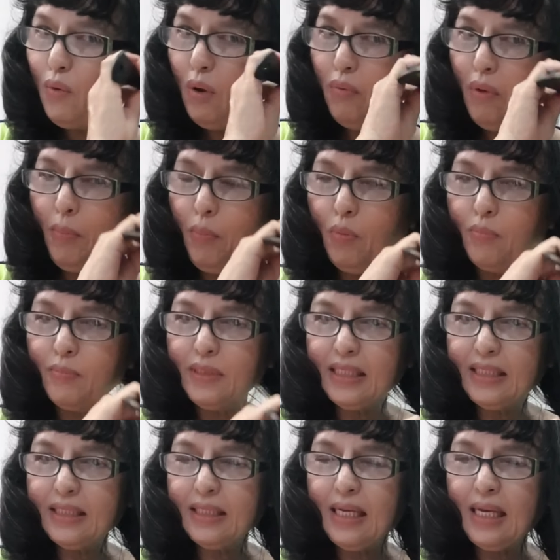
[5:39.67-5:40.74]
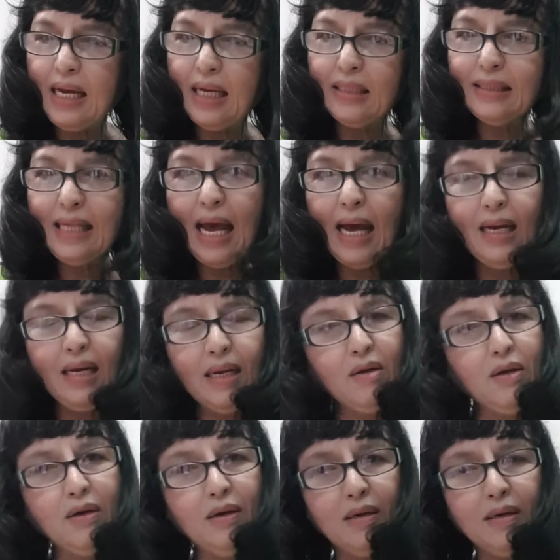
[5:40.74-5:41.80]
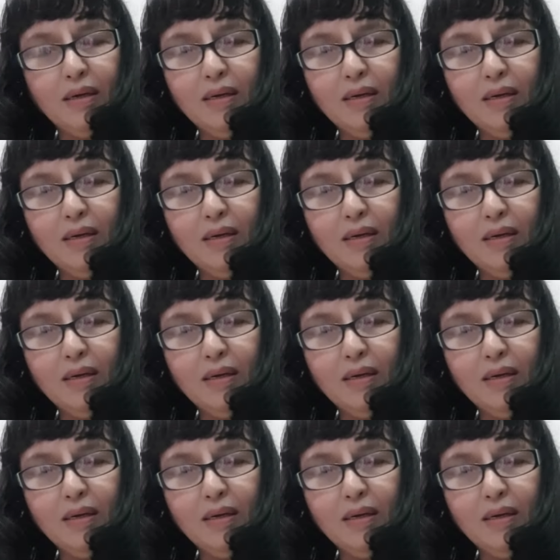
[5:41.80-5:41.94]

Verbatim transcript: กลัวว่าผมจะเสียสาแล้วก็